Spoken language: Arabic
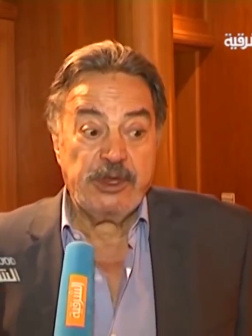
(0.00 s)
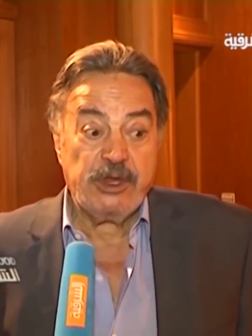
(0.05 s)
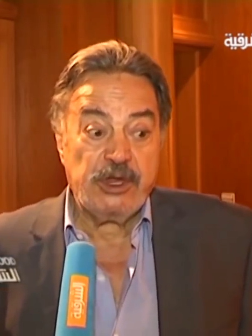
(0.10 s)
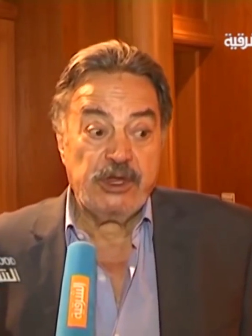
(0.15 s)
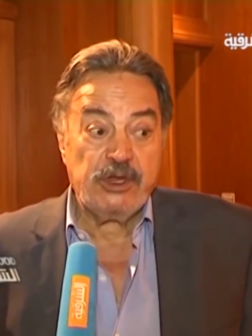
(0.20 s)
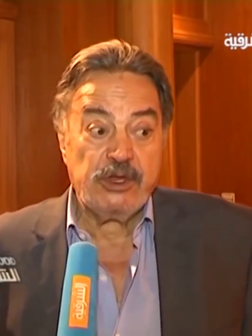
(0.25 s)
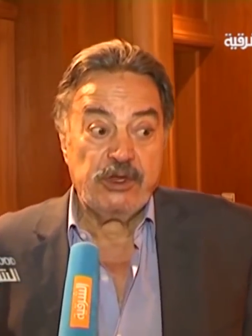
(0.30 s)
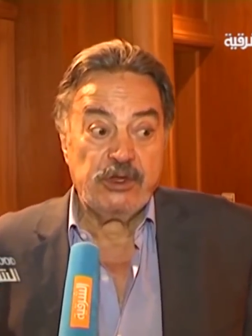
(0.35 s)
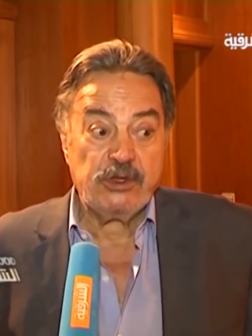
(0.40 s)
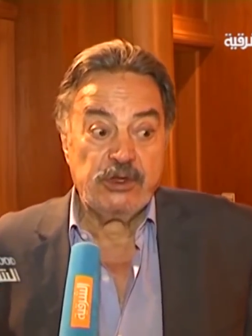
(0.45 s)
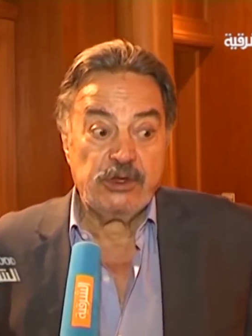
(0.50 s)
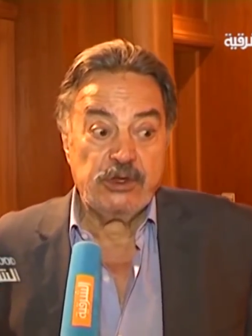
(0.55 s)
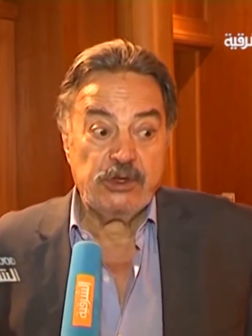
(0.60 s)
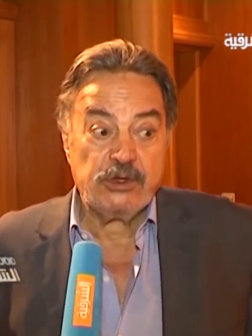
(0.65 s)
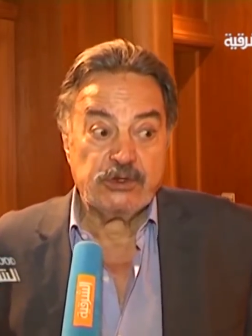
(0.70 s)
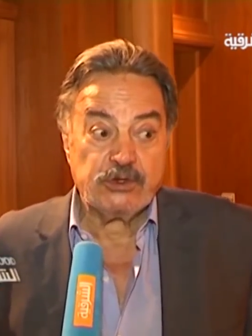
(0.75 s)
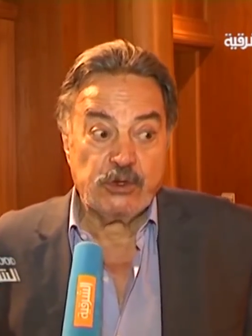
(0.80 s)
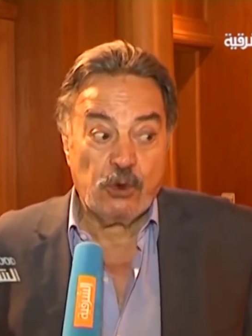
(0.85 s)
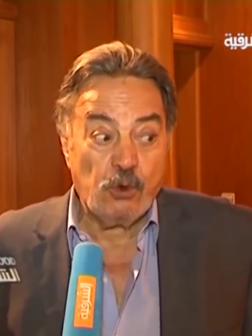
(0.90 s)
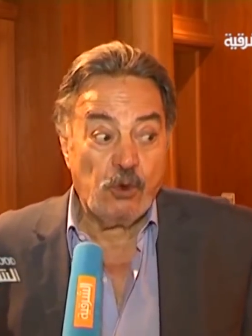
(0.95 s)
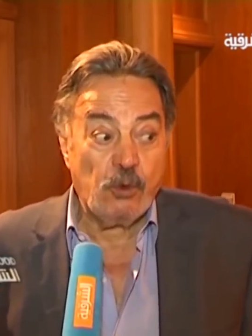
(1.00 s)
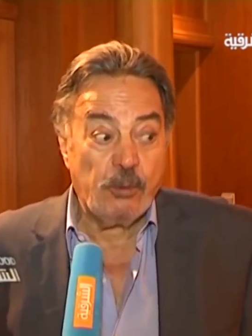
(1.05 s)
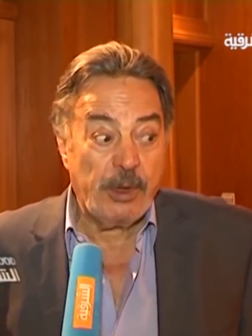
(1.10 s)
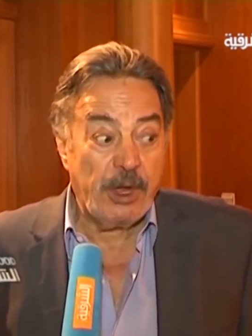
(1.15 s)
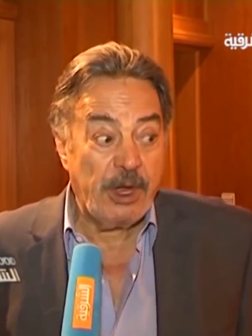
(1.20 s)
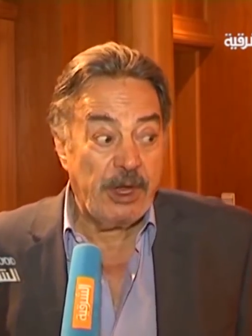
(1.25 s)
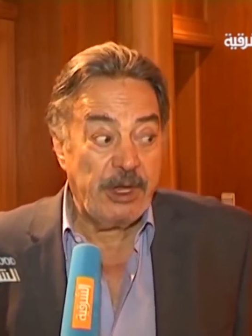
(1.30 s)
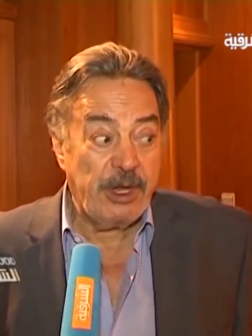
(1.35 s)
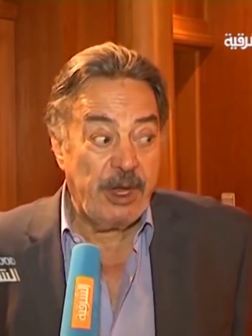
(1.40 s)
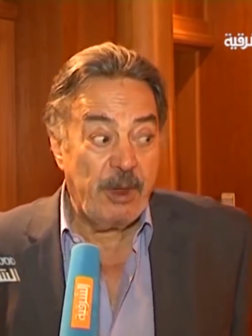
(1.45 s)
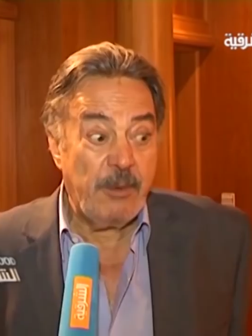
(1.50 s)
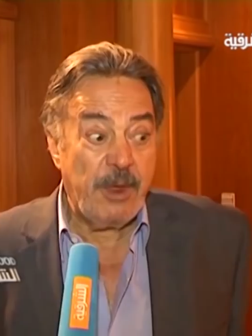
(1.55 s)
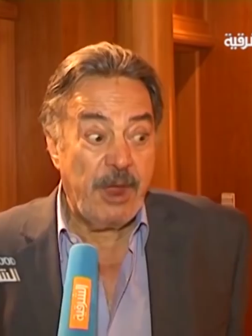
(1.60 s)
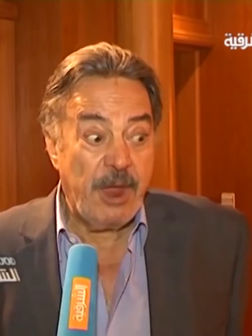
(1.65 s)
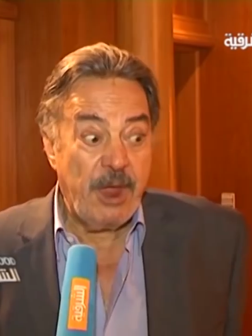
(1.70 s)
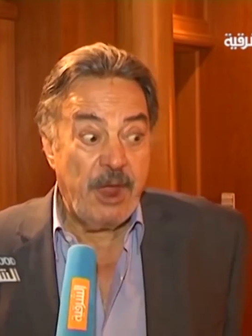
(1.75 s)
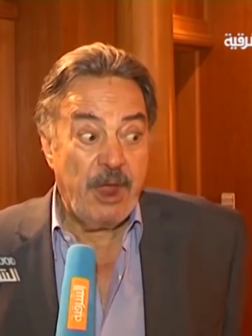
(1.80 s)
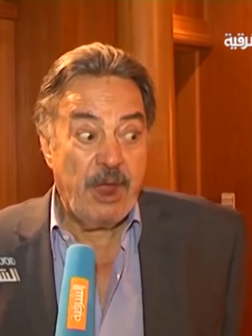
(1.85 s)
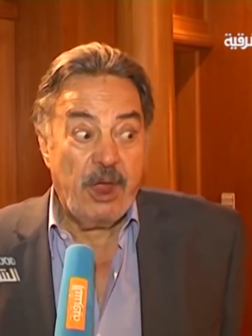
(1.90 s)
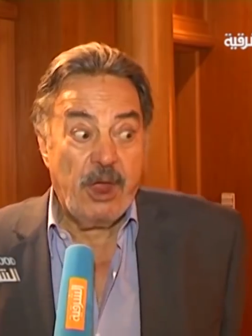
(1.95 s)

دي صعوبة إنما